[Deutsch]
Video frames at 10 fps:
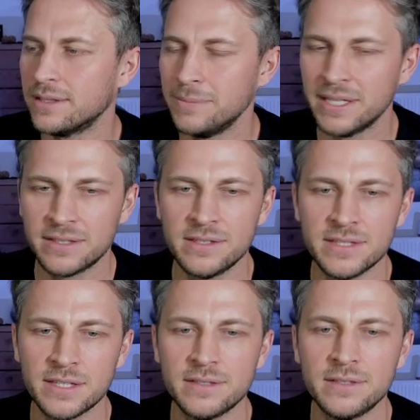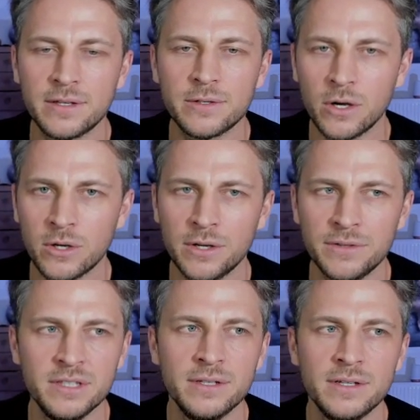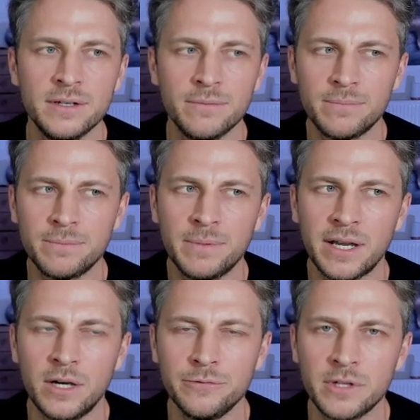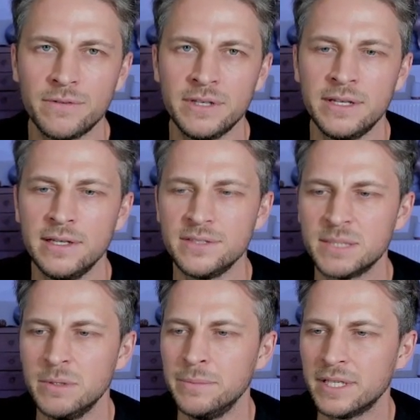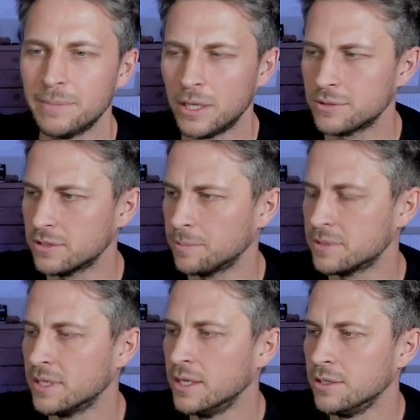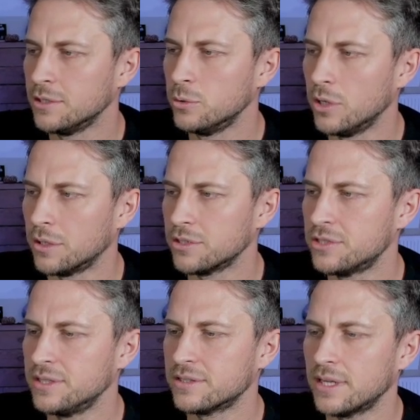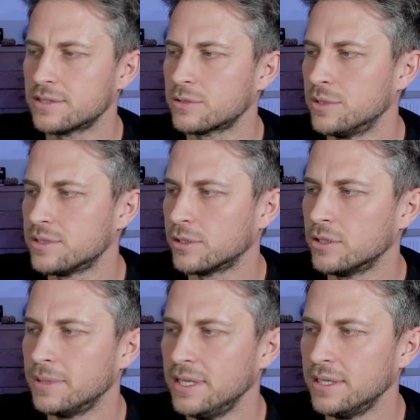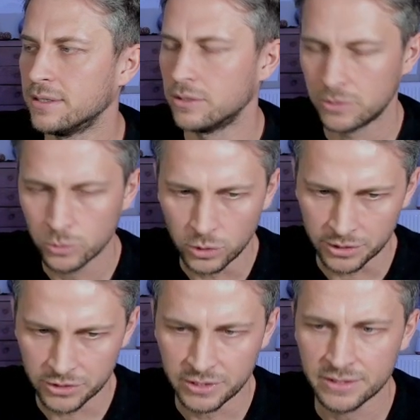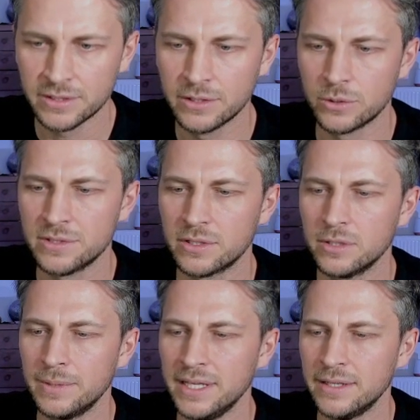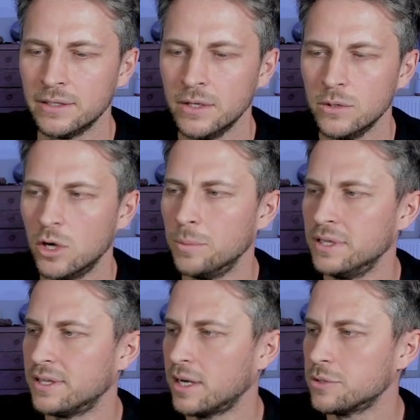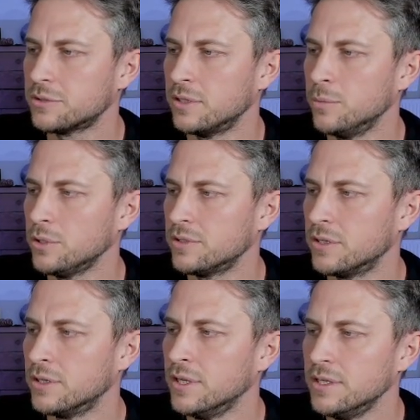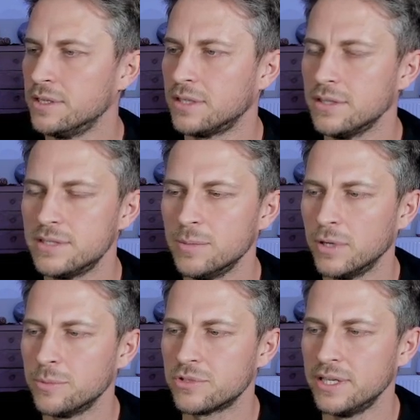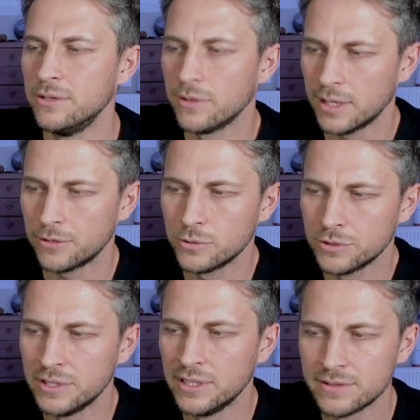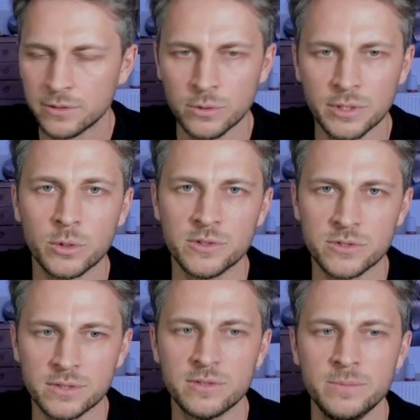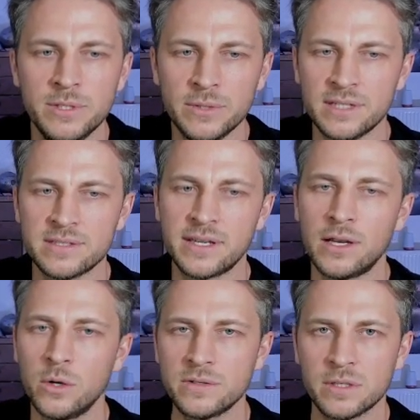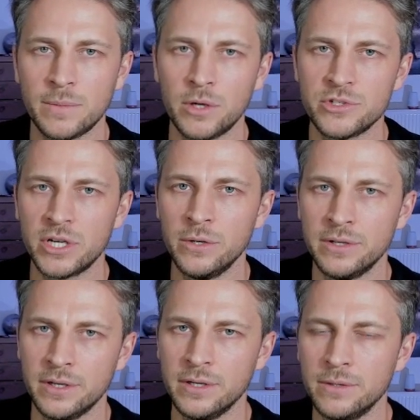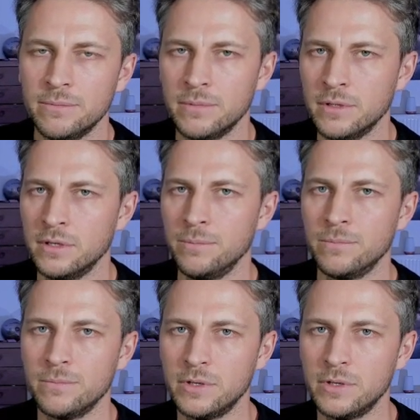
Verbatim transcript: Mertens, RTTK-Karten, die ihr gekauft hat, wenn ihr die Liste mit mir gebaut habt, die gut angestiegen seid, könnt ihr auch überlegen, gut angestiegen sind, könnt ihr auch überlegen, ob ihr nicht rausgehen möchtet. Ich gehe jetzt hier mal im Schnelldurchlauf durch die Liste durch, ihr könnt euch das Video jederzeit langsamer anschauen, ja, ähm,